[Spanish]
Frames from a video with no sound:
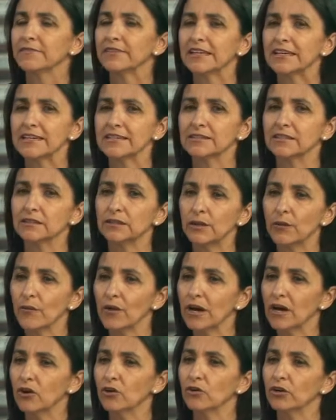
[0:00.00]
de ese
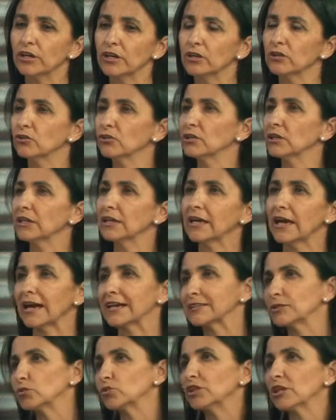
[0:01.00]
trabajo es donde
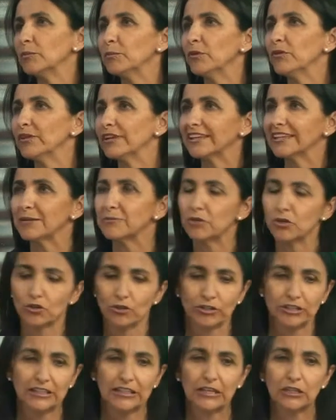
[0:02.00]
hace un tiempo veníamos
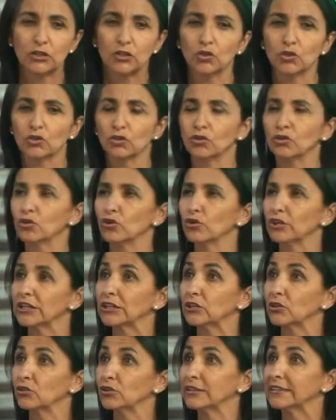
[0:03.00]
coordinando con
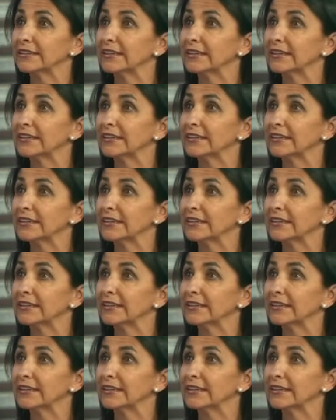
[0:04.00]
Codelco,